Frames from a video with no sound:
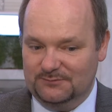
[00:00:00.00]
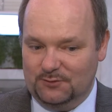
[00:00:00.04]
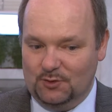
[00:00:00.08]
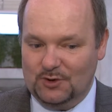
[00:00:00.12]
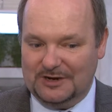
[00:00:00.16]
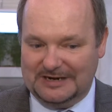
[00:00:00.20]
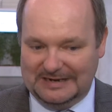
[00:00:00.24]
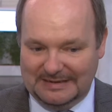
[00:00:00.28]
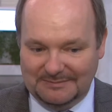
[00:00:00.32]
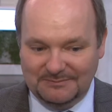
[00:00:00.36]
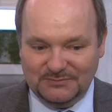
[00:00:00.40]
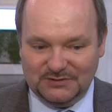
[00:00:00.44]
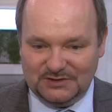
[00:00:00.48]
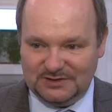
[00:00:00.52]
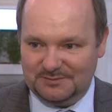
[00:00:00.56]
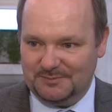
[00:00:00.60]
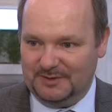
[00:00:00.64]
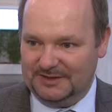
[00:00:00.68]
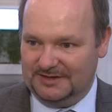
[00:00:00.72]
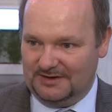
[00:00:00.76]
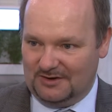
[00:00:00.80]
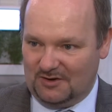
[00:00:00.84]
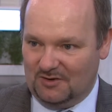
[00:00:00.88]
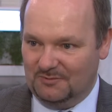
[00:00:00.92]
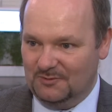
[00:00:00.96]
wo klemmt es
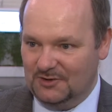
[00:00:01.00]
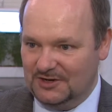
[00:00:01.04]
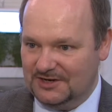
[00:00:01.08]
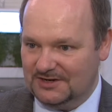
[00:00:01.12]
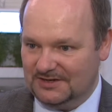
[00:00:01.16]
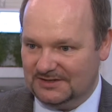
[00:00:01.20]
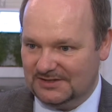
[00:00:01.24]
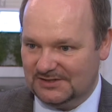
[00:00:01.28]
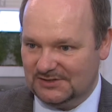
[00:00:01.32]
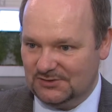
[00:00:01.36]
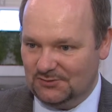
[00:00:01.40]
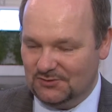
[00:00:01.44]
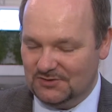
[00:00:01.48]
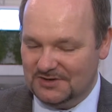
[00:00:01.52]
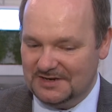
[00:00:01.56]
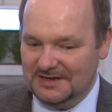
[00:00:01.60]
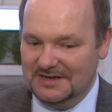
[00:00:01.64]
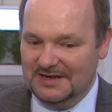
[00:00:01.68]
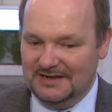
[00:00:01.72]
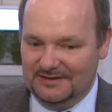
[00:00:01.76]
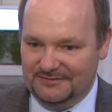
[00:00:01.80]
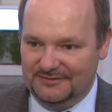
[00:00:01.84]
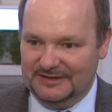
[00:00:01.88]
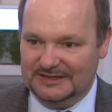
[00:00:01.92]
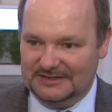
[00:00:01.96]
bei der Kommunikation,
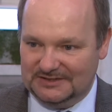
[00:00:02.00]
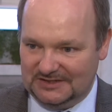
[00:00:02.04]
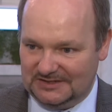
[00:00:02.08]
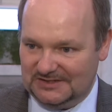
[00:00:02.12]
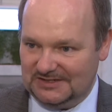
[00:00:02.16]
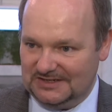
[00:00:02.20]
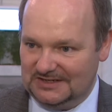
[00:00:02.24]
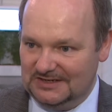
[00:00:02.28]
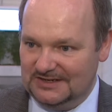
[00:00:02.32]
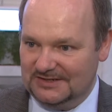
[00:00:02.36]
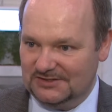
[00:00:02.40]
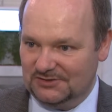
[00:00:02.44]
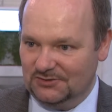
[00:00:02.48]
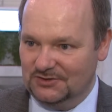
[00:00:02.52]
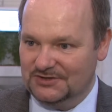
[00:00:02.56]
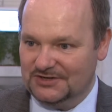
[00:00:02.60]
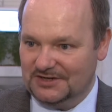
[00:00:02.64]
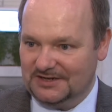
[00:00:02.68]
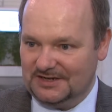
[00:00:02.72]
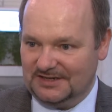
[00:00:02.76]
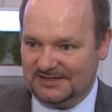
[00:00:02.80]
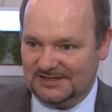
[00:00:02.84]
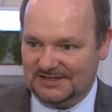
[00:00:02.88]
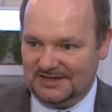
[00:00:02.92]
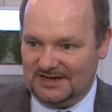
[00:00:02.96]
wenn tatsächlich solche
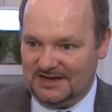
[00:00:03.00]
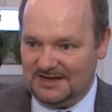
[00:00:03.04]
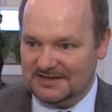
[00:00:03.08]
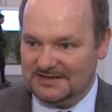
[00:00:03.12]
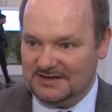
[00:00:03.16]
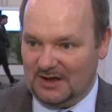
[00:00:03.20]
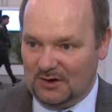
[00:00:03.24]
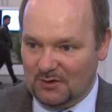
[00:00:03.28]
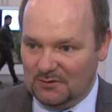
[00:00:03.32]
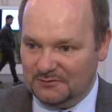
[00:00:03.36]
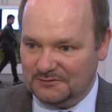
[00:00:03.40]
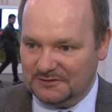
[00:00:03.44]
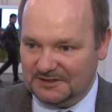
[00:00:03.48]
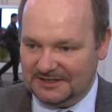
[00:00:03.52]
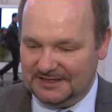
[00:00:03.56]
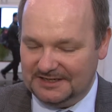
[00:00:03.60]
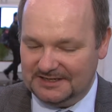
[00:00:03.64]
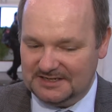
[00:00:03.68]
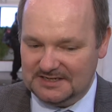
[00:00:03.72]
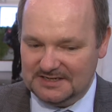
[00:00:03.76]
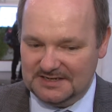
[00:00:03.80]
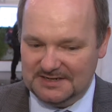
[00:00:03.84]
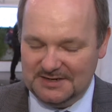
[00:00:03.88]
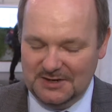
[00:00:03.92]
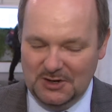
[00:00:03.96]
Kaskaden
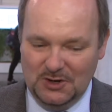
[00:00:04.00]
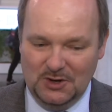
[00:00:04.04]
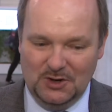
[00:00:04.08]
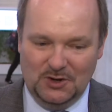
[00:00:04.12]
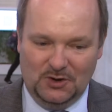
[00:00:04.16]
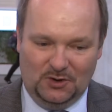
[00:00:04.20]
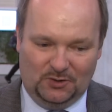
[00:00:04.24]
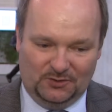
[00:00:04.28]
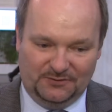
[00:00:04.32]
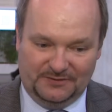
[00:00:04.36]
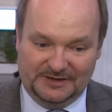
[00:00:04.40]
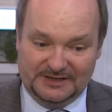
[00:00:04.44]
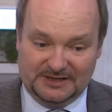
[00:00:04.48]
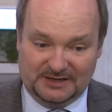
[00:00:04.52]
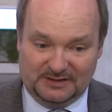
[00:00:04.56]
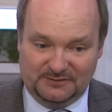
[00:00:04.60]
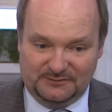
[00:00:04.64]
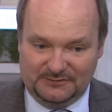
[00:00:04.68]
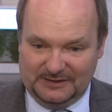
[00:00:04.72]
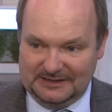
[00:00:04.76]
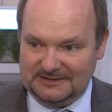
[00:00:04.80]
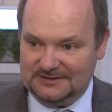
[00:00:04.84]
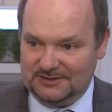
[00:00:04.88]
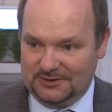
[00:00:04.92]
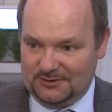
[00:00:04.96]
auftreten und welche
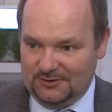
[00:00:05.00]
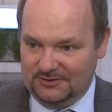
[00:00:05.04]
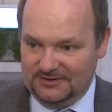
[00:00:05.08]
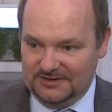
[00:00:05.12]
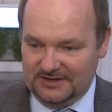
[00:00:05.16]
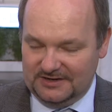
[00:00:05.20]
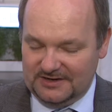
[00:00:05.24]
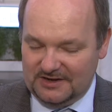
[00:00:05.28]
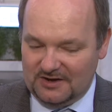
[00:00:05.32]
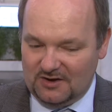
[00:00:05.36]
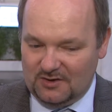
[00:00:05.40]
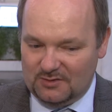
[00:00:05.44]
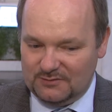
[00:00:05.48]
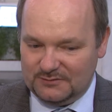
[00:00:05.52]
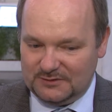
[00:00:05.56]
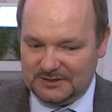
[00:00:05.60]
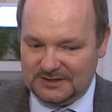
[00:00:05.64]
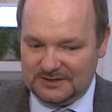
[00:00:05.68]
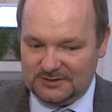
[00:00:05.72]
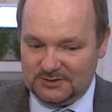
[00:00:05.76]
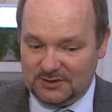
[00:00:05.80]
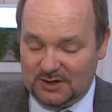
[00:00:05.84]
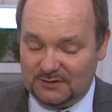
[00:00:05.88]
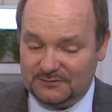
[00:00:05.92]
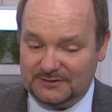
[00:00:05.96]
Effekte können dann da
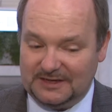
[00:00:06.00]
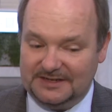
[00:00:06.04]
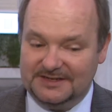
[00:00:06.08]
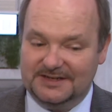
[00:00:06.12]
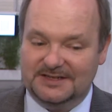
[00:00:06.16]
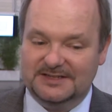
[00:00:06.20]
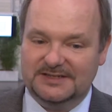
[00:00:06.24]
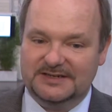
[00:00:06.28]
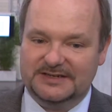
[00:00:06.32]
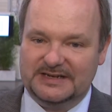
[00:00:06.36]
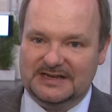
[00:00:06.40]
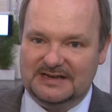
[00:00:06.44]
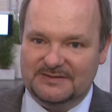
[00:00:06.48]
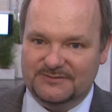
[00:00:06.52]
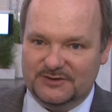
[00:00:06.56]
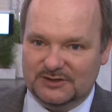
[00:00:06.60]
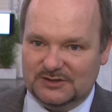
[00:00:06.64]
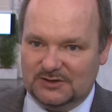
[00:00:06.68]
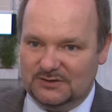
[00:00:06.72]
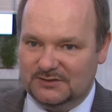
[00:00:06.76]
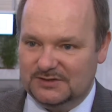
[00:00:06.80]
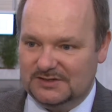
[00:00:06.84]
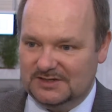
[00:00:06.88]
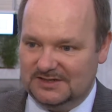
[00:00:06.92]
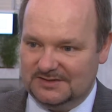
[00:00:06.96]
auftreten. Und auf der anderen Seite haben wir es
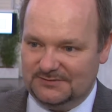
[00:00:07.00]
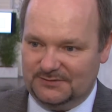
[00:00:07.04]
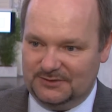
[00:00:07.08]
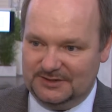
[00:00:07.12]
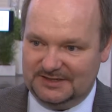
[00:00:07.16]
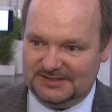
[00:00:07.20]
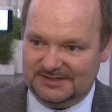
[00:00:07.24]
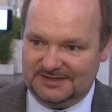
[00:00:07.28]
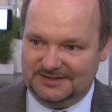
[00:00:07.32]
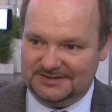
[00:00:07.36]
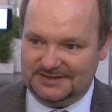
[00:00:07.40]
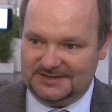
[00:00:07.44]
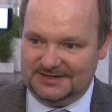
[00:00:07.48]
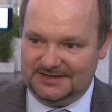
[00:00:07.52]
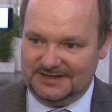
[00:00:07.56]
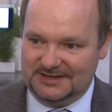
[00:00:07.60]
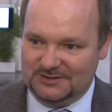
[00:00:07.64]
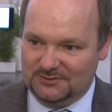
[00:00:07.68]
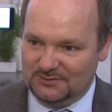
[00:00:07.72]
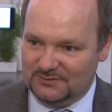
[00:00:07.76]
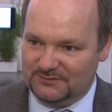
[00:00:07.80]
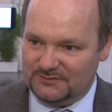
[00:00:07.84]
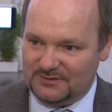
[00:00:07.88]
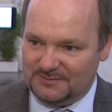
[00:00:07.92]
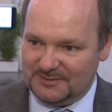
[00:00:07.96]
auch von der Seite der
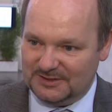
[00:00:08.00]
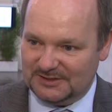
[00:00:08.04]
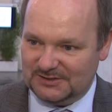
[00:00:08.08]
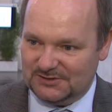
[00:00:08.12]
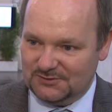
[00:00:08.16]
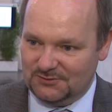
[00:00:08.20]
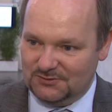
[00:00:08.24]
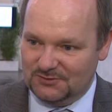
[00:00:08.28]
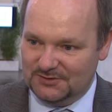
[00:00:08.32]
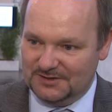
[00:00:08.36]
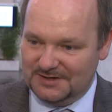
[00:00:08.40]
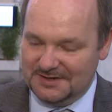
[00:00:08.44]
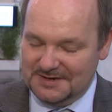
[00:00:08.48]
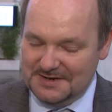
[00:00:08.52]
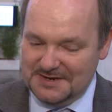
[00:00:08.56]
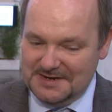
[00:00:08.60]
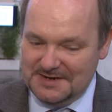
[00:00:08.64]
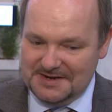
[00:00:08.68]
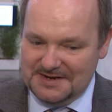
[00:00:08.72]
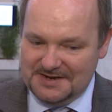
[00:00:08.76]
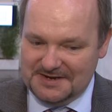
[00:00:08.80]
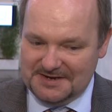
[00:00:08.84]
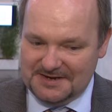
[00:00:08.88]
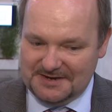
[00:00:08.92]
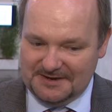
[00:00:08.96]
Geoinformation,
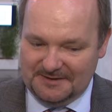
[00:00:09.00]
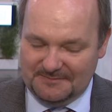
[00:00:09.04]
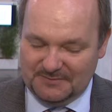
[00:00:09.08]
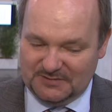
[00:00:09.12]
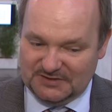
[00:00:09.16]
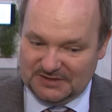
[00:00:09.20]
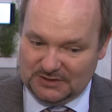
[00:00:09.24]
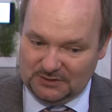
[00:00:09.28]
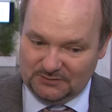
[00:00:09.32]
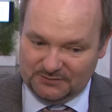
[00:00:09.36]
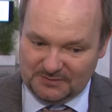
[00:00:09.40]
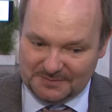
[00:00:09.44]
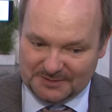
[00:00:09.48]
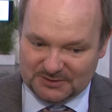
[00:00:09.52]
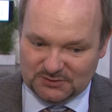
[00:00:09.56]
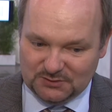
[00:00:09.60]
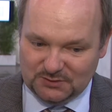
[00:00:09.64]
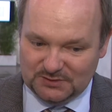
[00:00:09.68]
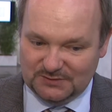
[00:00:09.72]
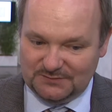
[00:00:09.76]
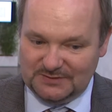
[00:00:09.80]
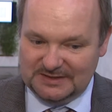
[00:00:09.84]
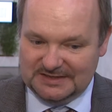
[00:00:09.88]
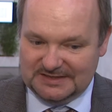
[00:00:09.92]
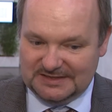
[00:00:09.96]
ähm, des
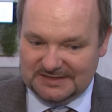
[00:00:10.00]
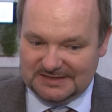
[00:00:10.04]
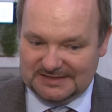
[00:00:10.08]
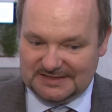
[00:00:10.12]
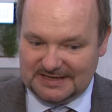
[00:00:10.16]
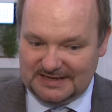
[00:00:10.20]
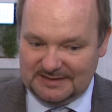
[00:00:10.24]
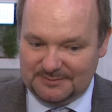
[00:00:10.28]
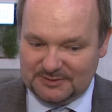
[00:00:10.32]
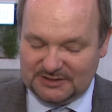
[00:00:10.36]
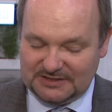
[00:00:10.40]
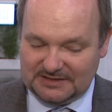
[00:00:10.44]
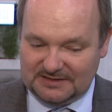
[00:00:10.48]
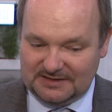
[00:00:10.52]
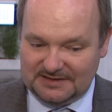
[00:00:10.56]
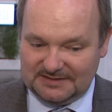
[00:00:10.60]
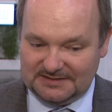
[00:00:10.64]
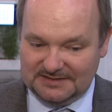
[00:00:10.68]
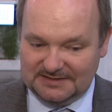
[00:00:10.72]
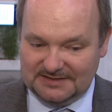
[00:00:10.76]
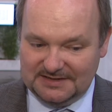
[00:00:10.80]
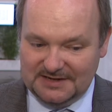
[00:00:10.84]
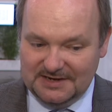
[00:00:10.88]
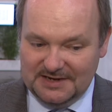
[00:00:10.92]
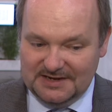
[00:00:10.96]
Geoinformationswesens her
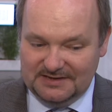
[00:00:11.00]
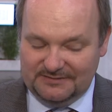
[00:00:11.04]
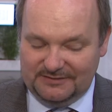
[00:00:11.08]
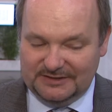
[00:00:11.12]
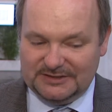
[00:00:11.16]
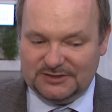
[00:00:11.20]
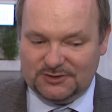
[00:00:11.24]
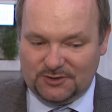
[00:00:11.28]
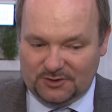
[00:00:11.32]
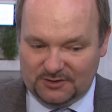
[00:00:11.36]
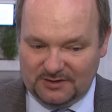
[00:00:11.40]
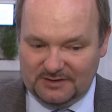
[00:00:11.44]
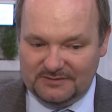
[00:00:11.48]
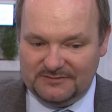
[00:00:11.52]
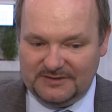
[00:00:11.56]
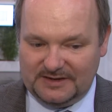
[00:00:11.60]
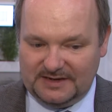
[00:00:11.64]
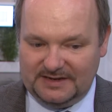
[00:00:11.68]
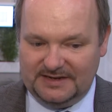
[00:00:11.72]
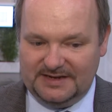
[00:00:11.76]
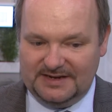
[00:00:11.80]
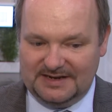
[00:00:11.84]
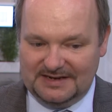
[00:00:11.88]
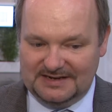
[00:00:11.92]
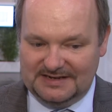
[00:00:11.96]
betrachtet, was können wir
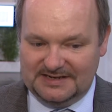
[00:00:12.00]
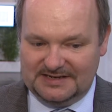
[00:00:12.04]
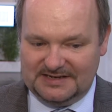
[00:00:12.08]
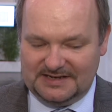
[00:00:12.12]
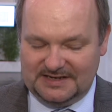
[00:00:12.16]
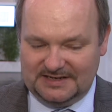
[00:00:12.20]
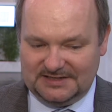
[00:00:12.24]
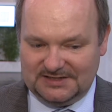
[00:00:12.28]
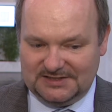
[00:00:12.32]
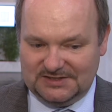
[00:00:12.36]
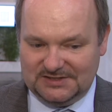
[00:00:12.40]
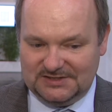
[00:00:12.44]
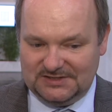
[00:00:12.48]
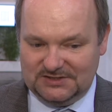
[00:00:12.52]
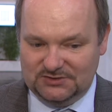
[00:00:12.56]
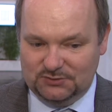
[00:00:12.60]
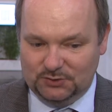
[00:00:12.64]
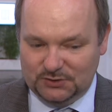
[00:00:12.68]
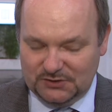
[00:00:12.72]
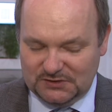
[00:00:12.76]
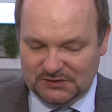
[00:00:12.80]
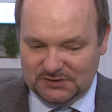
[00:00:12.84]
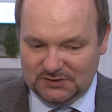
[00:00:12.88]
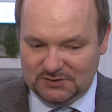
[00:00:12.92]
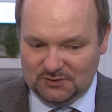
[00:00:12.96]
eigentlich erstens
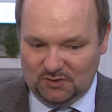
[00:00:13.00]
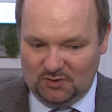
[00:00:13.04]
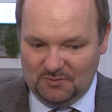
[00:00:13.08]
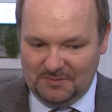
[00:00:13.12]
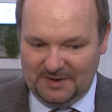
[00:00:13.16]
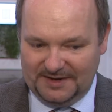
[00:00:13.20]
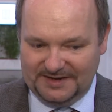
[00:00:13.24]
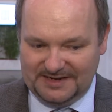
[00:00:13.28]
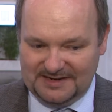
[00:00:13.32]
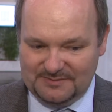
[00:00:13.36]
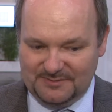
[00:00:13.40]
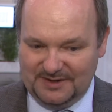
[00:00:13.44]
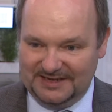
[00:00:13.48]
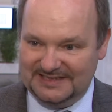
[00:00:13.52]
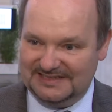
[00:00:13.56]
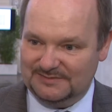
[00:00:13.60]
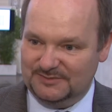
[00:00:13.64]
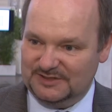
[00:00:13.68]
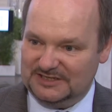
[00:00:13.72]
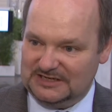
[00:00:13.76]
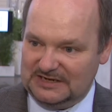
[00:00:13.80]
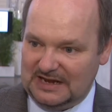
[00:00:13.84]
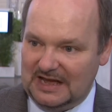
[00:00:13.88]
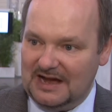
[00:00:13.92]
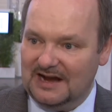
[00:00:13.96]
nutzen, um ein
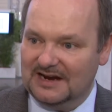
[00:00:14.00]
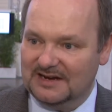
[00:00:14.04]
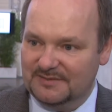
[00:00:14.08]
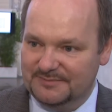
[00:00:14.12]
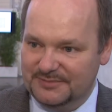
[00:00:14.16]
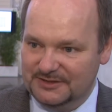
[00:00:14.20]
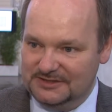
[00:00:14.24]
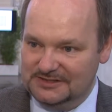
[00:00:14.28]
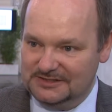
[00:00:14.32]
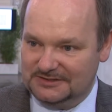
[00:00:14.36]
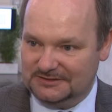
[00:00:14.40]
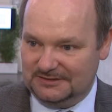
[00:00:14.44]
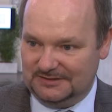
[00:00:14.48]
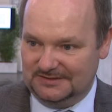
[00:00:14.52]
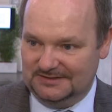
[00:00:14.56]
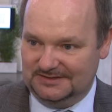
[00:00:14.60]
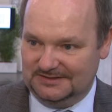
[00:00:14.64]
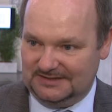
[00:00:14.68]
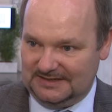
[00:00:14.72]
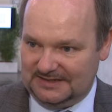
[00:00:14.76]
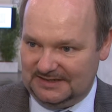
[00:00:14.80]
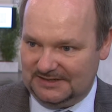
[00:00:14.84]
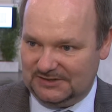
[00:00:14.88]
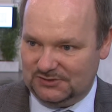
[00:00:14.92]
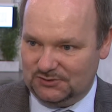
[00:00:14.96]
gemeinsames Lagebild äh,
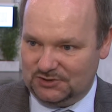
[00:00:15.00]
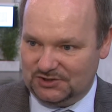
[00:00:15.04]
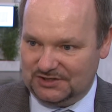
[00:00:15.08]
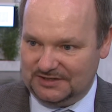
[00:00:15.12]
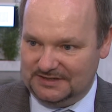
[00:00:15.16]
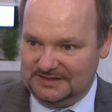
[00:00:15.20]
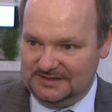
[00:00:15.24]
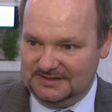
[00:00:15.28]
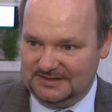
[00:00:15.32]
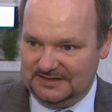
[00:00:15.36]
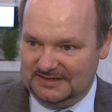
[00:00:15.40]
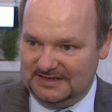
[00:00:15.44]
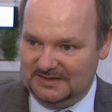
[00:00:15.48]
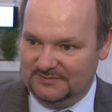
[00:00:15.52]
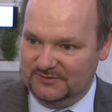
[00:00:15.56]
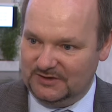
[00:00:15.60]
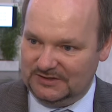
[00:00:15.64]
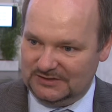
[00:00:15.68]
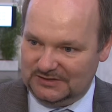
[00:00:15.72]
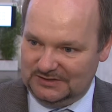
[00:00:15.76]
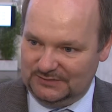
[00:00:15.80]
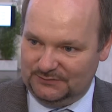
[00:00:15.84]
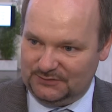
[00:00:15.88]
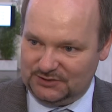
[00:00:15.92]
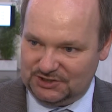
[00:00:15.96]
darzustellen, indem wir
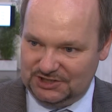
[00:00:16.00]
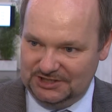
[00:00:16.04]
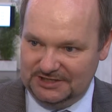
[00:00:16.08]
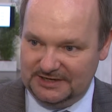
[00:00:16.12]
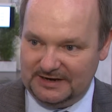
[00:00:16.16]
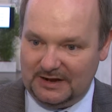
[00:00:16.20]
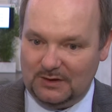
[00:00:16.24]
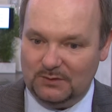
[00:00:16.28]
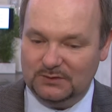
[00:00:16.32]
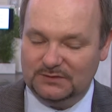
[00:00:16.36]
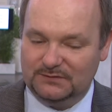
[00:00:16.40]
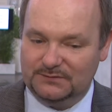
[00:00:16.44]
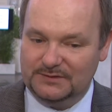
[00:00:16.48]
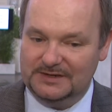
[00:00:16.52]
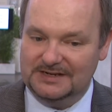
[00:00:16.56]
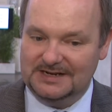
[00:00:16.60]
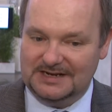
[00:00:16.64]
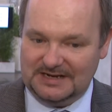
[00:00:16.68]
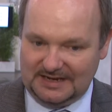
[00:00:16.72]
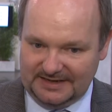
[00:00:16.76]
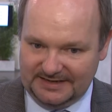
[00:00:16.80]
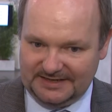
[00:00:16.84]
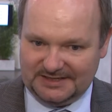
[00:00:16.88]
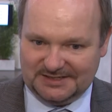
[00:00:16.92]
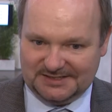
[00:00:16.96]
also die verschiedenen Ausfälle
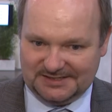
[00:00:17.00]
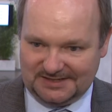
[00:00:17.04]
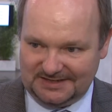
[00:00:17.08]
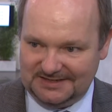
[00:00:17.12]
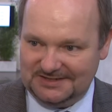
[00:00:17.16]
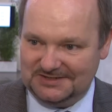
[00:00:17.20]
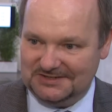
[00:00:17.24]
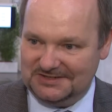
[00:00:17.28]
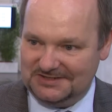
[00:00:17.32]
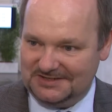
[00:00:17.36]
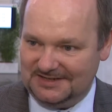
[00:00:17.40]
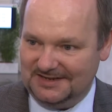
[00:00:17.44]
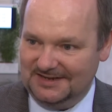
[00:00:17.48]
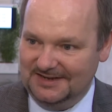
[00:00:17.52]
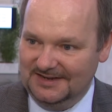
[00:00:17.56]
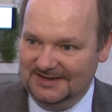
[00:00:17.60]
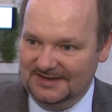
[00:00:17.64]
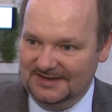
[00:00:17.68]
gleichzeitig